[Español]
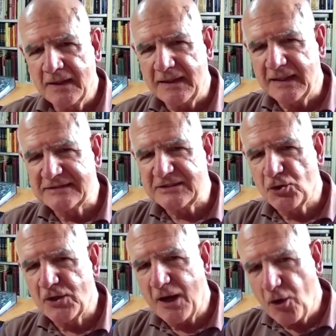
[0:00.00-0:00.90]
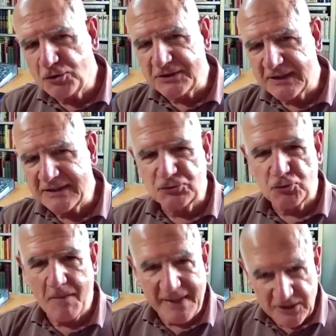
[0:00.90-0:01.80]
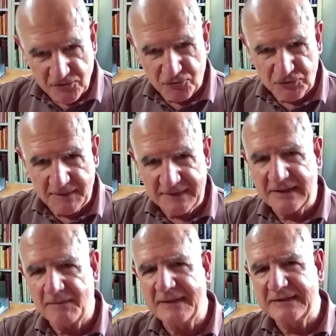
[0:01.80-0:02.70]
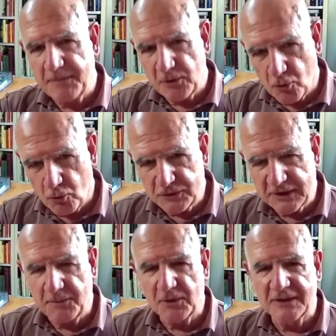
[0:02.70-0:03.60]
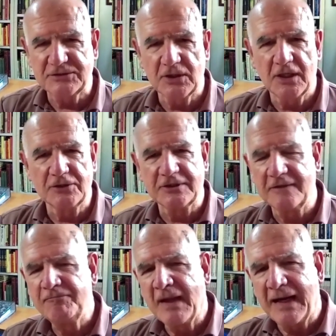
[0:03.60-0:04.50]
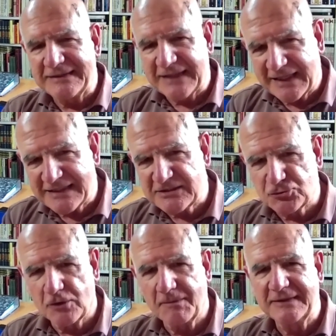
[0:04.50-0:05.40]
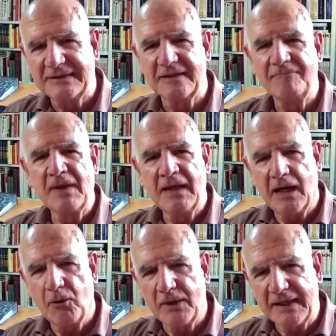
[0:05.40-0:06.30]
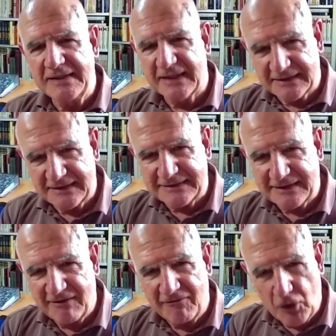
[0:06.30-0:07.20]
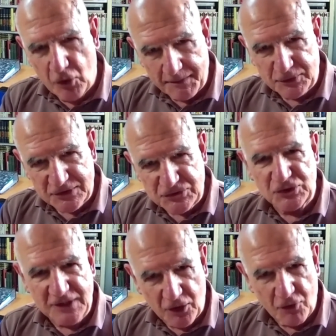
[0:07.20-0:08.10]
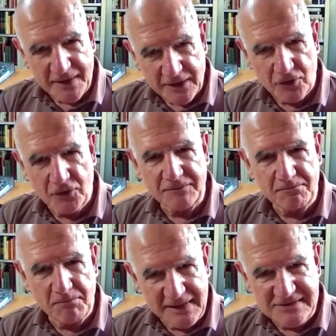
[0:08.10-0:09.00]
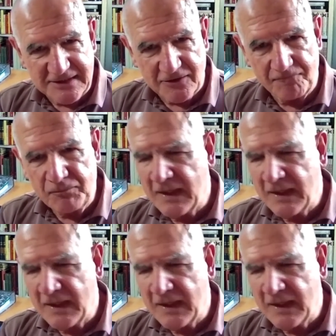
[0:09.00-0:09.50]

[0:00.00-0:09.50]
la señora Oltra y su marido fundamentalmente, pero ocultado por la señora Oltra, atacará sexualmente a una niña que estaba bajo la protección del gobierno valenciano.